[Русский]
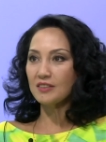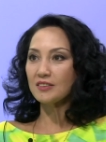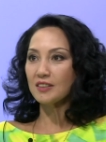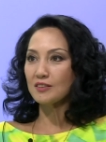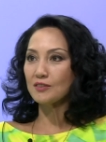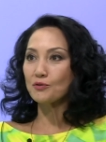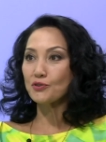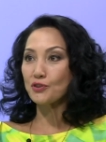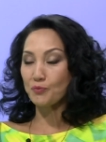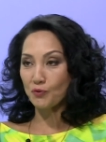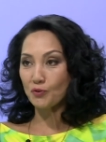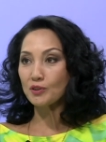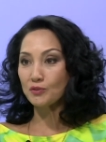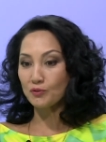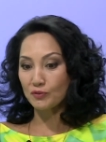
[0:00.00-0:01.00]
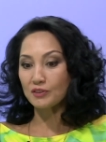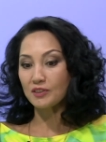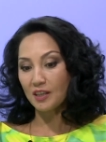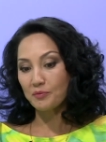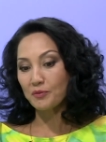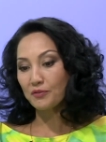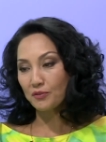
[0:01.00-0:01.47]
да, нас не очень много, но вот
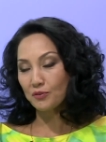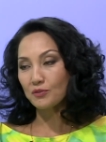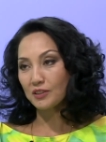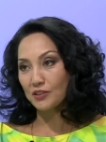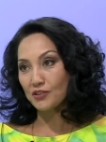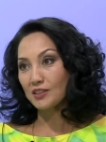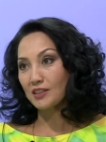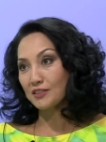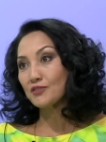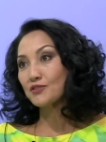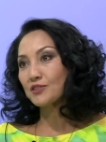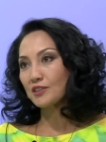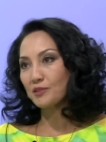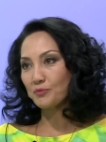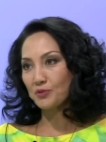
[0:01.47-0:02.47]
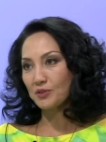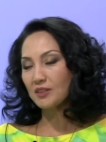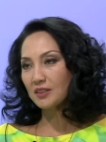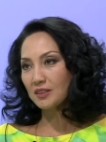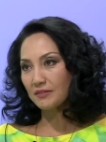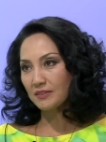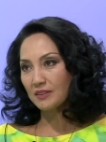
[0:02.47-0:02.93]
я имею в виду, конечно, классических
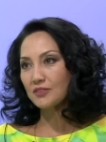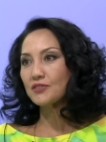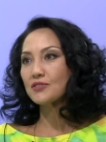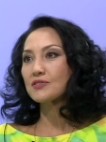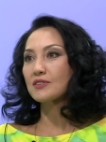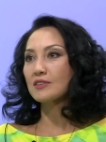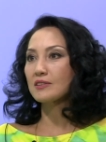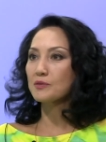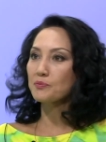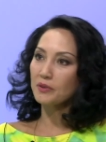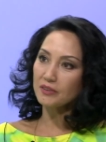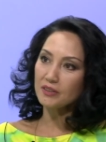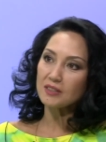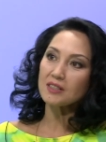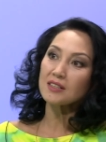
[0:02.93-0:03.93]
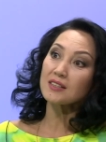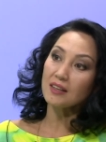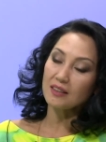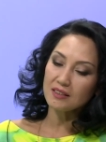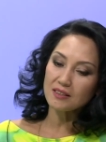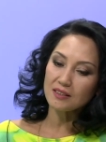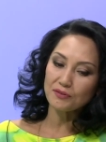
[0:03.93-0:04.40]
музыкантов, классических исполнителей,
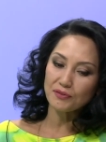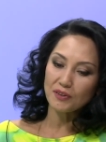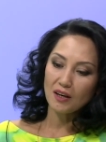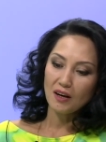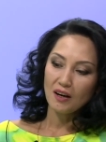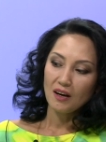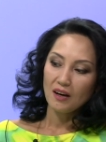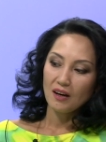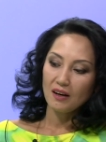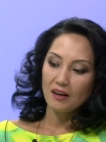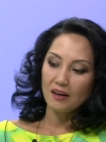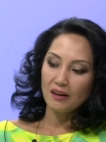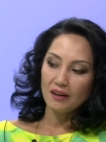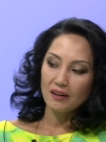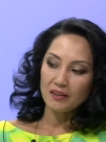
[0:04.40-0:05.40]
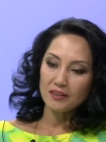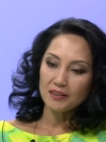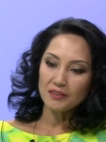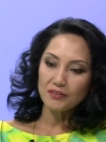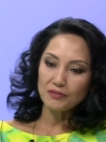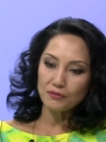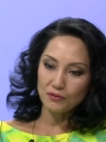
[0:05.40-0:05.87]
солистов, а,
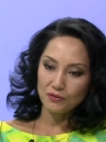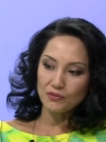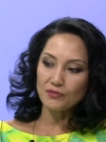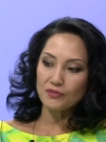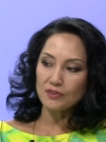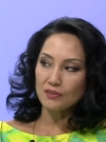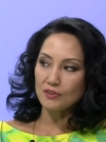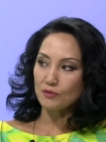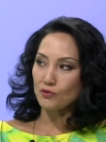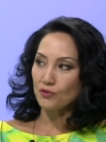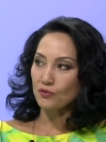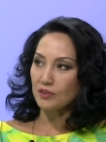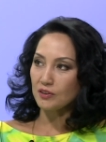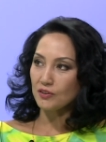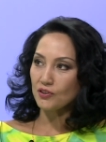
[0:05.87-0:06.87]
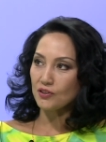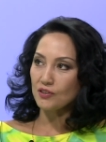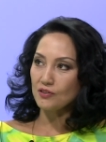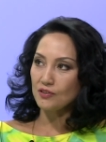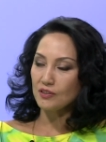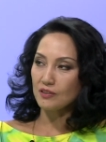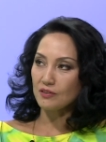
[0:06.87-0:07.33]
и вот в связи с тем, что, конечно,
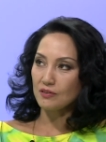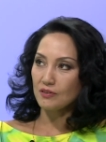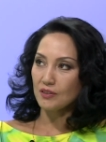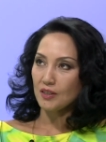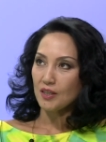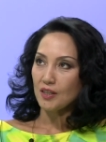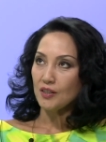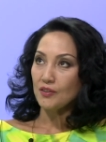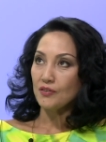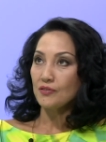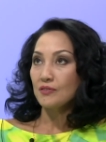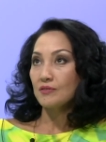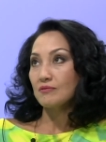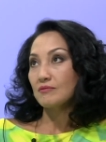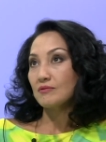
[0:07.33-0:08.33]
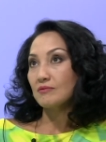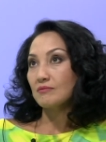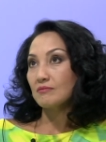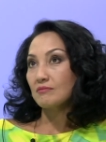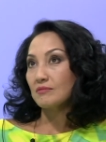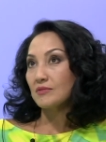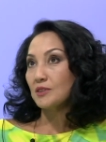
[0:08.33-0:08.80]
интерес
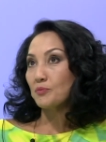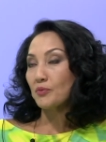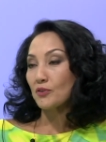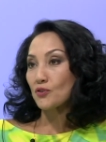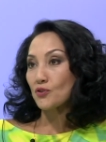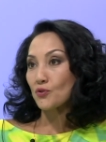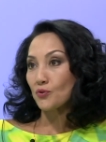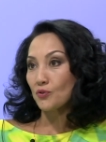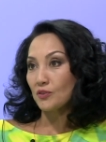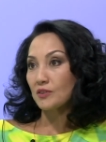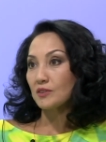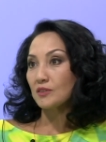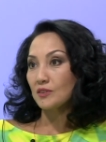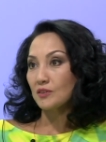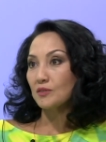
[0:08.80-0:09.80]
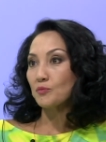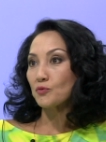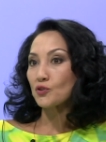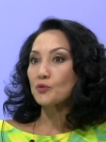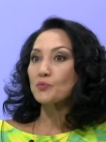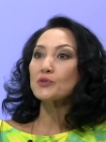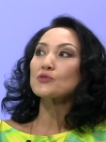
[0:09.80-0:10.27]
небольшой, и
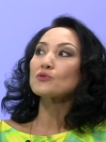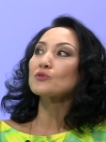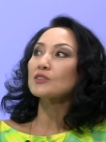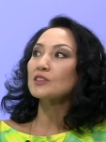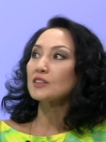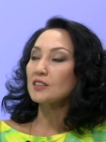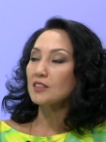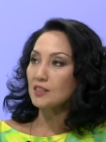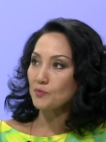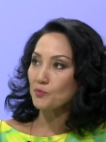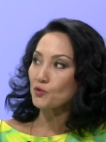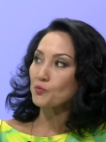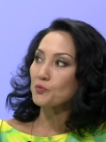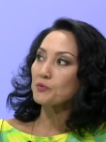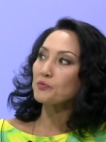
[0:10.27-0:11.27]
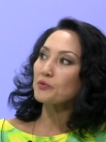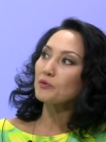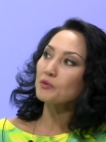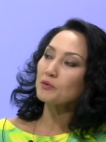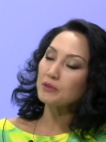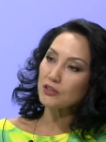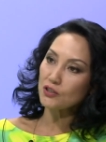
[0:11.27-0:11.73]
может быть он и есть, может быть был
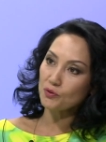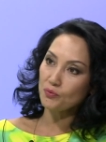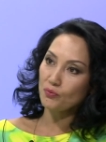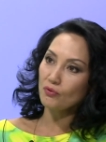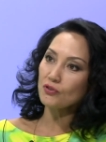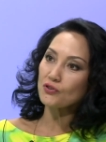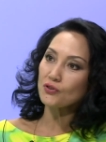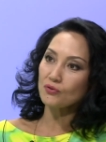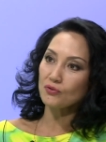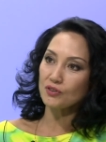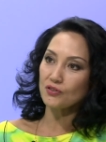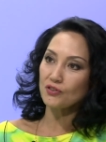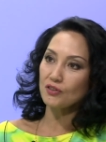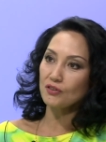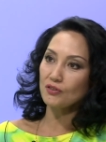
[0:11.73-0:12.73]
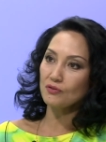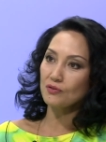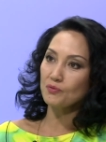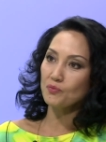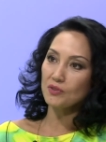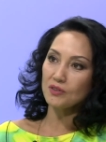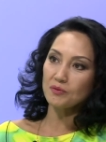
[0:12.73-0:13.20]
бы даже больше, но, к сожалению,
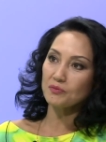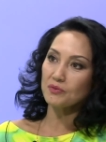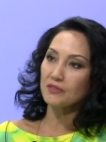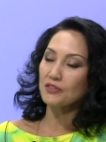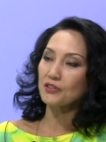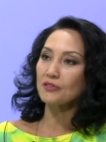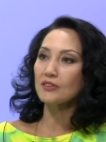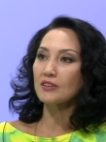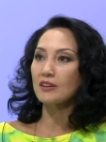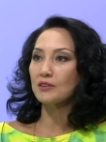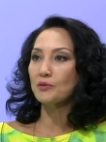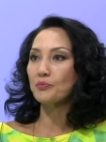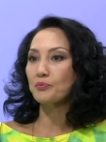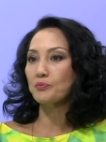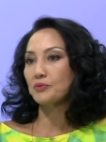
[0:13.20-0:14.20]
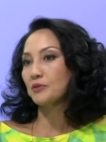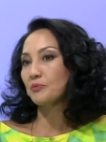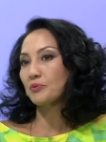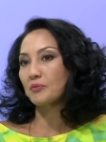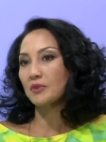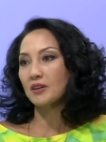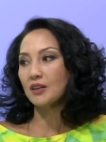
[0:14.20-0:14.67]
СМИ нам совершенно никак не, не
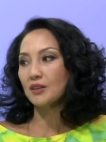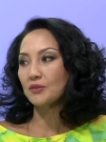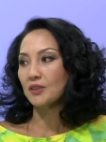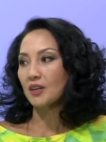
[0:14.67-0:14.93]
помогают.